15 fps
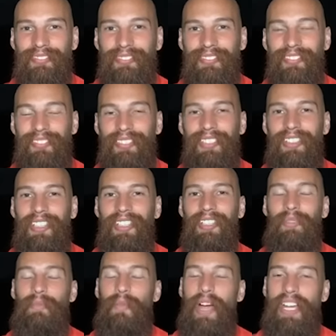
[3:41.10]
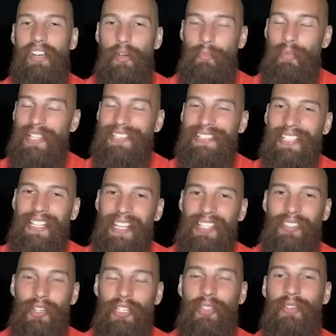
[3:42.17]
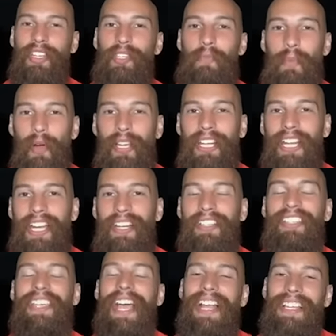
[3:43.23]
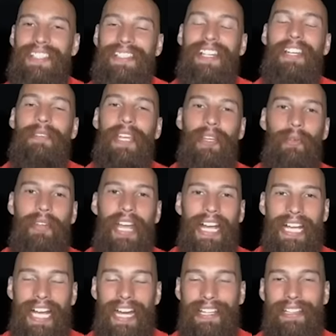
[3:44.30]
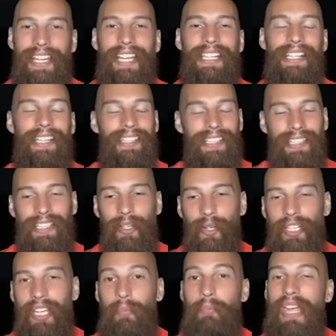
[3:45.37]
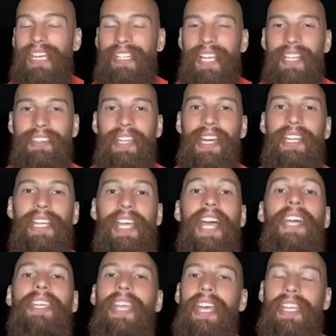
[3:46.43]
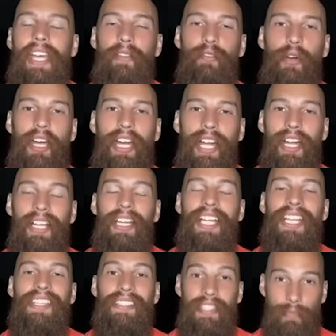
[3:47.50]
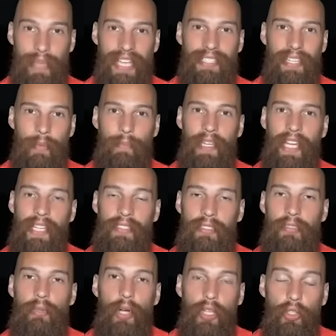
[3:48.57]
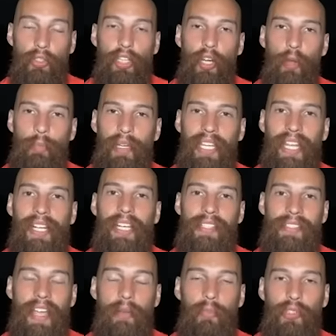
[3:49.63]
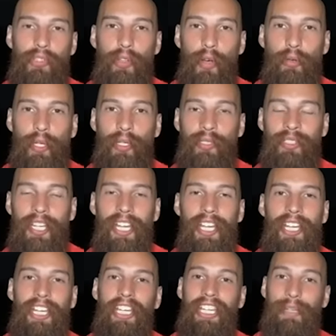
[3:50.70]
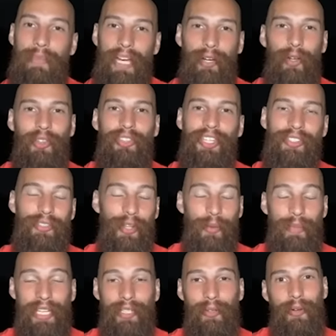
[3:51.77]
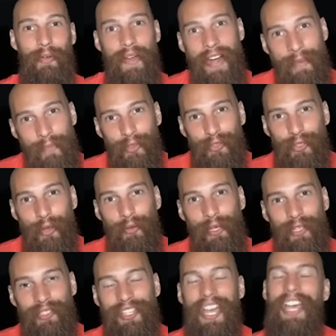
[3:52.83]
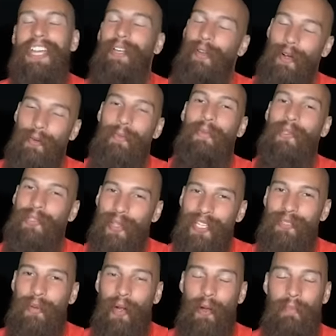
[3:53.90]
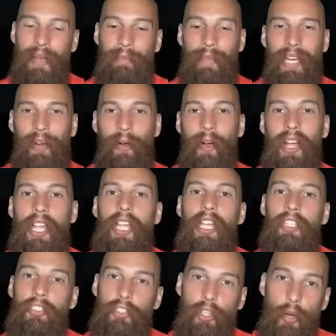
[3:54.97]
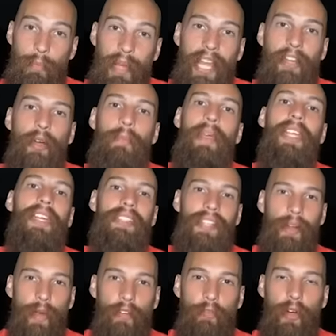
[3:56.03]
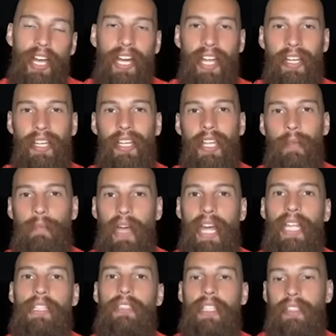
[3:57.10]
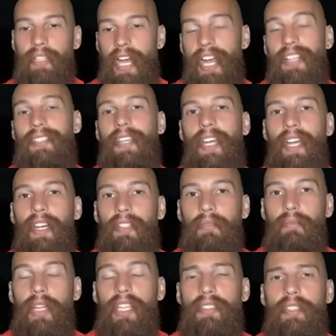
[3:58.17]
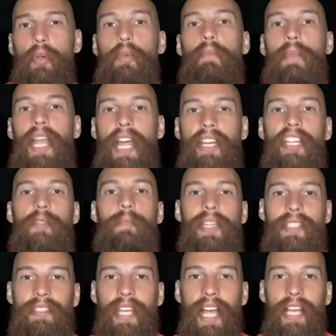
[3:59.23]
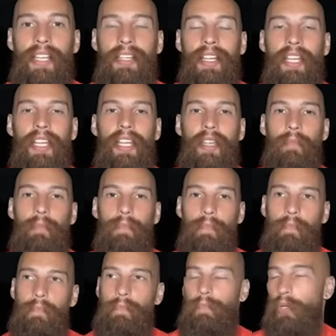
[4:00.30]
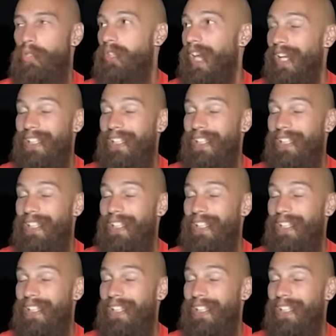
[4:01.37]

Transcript: Roberta. Bueno, pues si les doy un spoiler, ya le escribí en una carta y le dije, oye, me encantaría que allá afuera, si me aceptas, cuando te lo pida, que seamos novios. Y me contestó, me dijo, no éramos novios ya, y luego me puso, es broma, pero yo planeo pedírselo afuera para intentar hacer este un plan especial porque